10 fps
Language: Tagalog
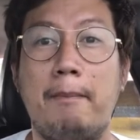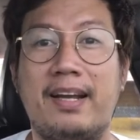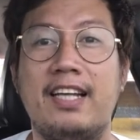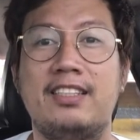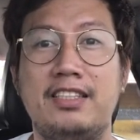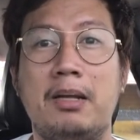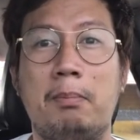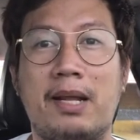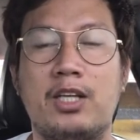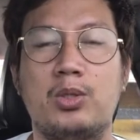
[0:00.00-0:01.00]
parehas din ng
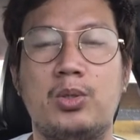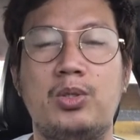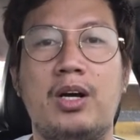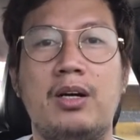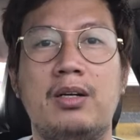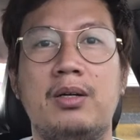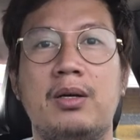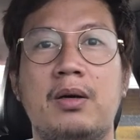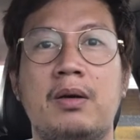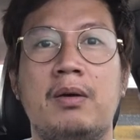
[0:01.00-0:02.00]
presyo ng
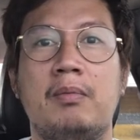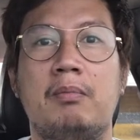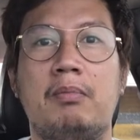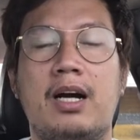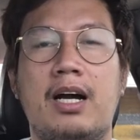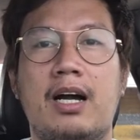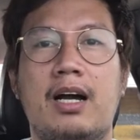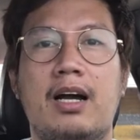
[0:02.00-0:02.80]
mga